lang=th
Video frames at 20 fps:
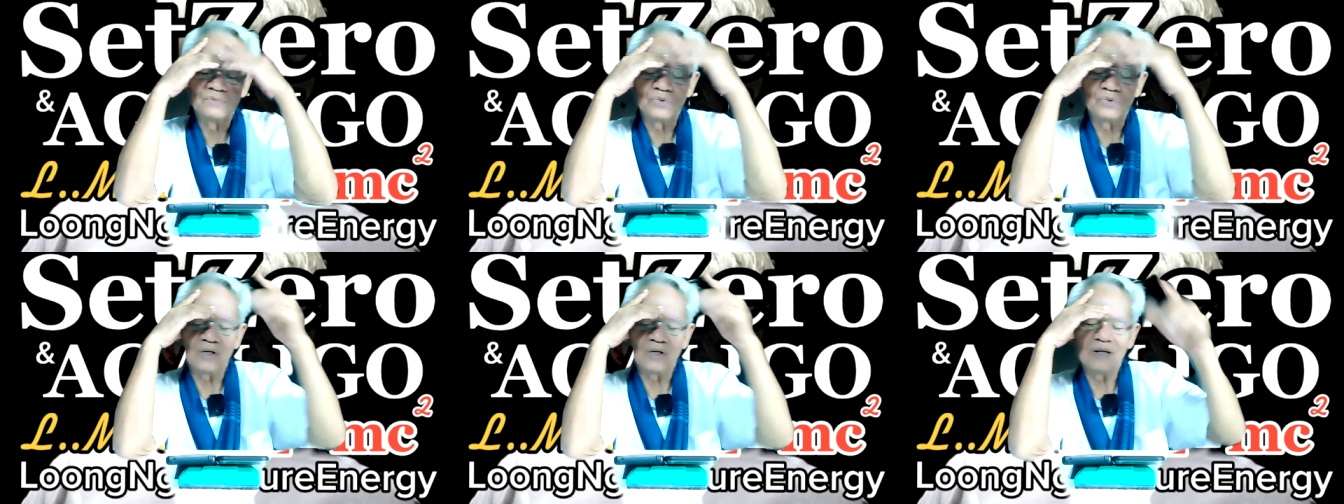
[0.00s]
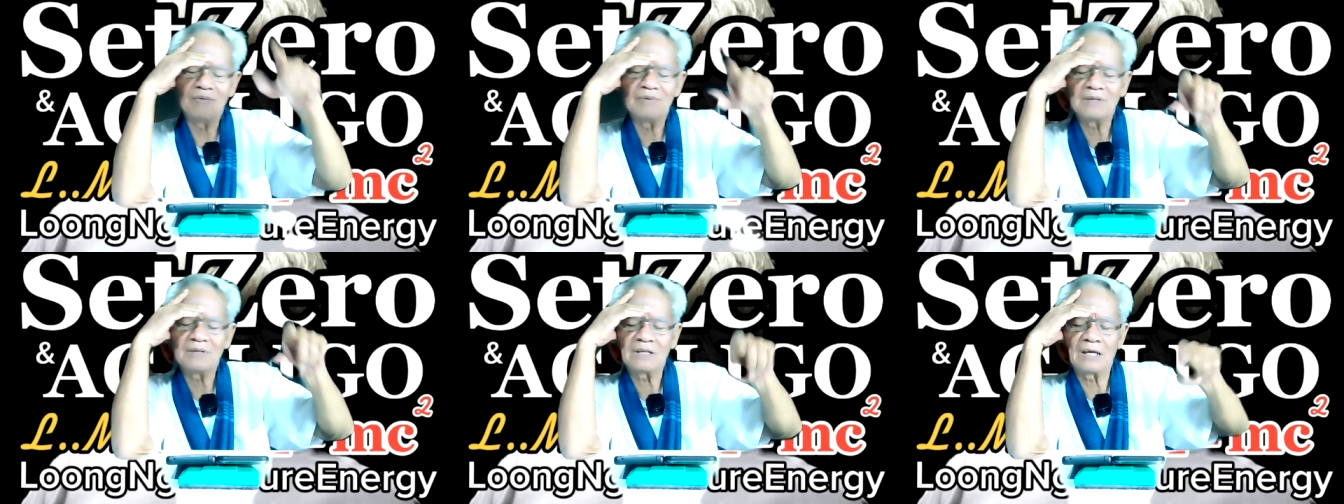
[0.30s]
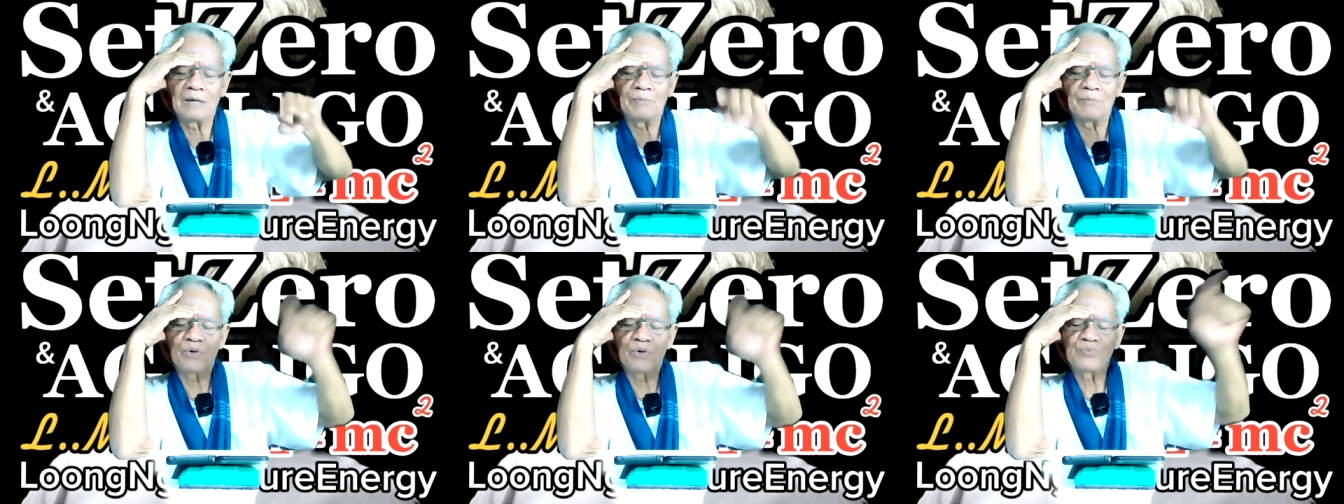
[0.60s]
ตัวนั้นมัน
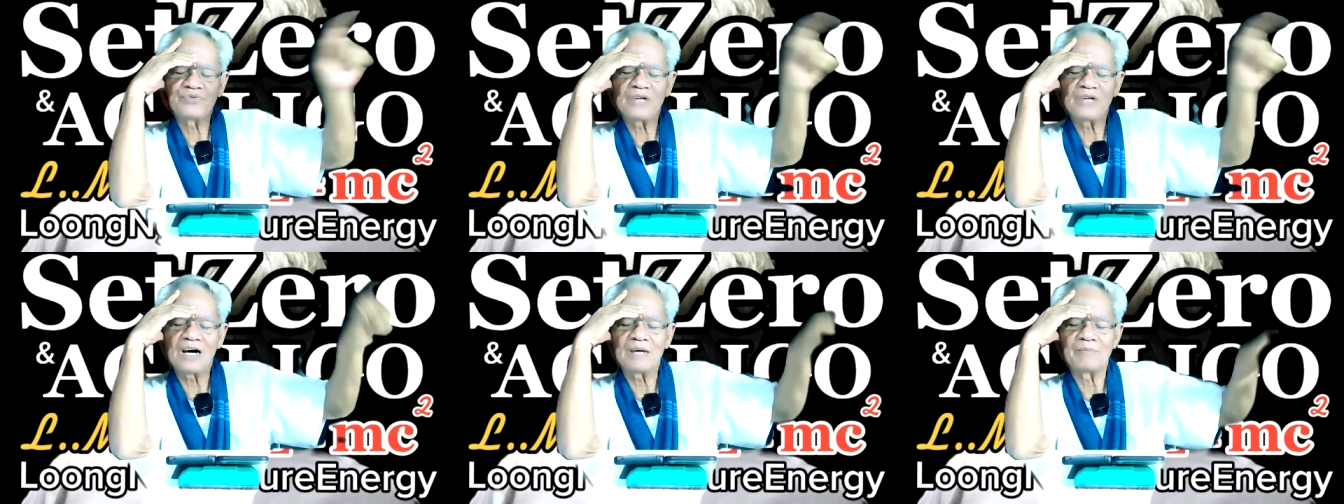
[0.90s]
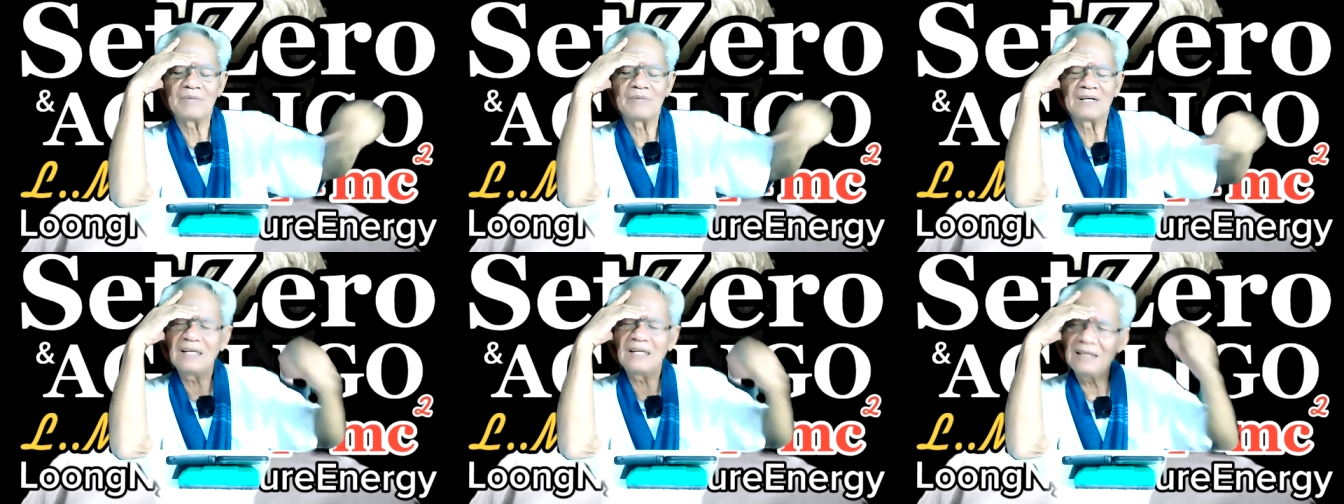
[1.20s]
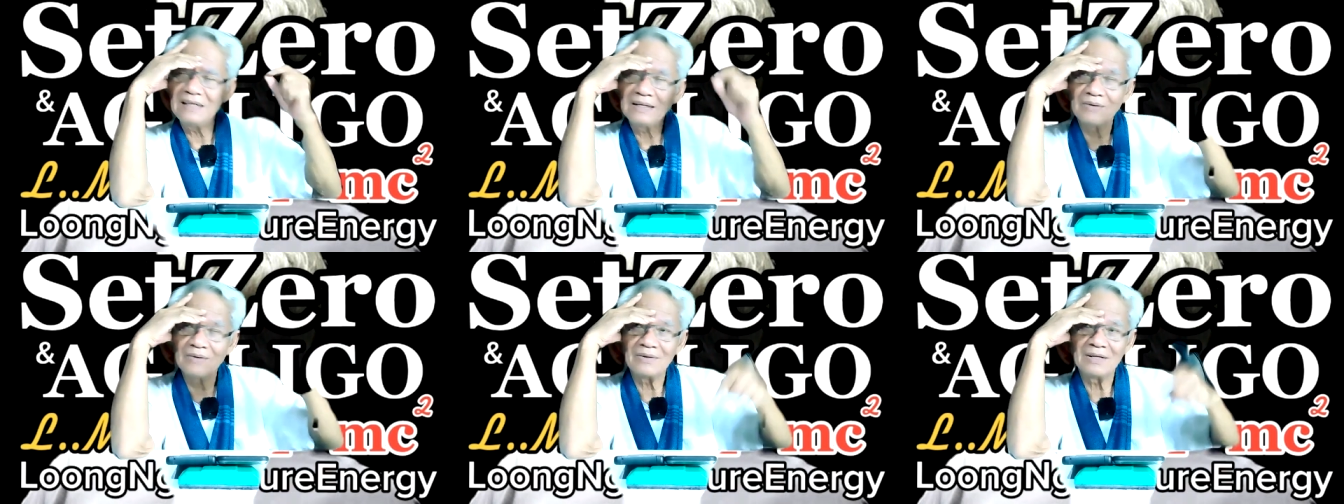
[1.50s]
เก็บภพชาติมานิด
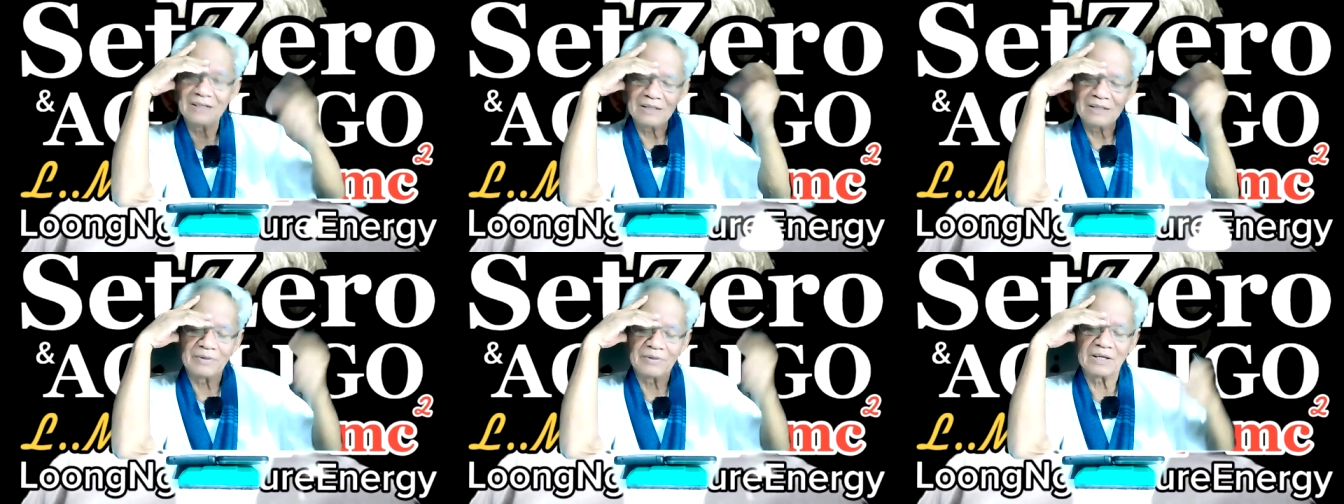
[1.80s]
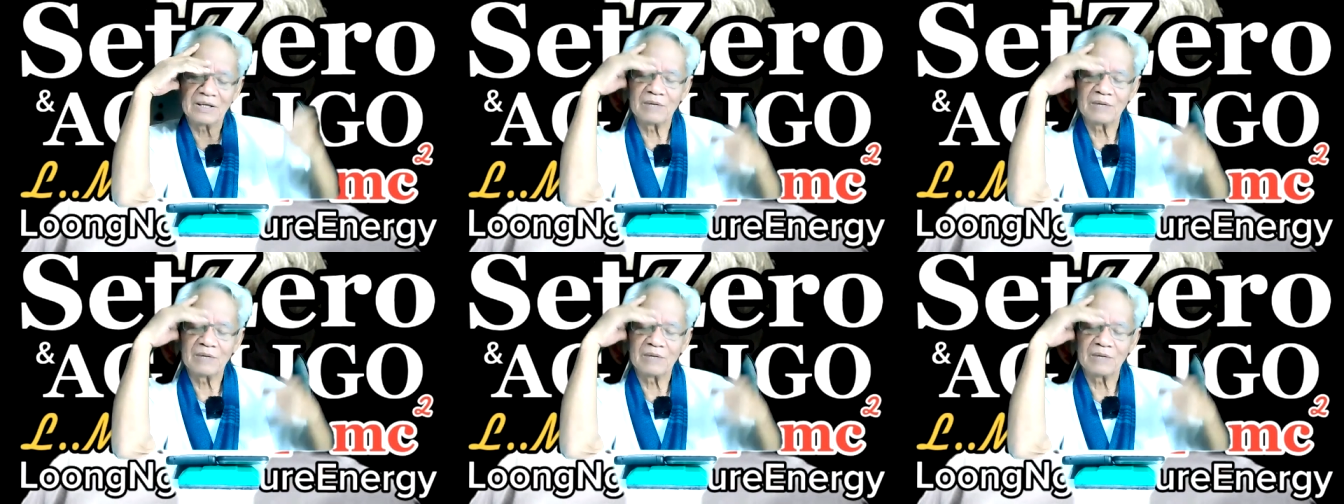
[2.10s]
เดียวแต่มั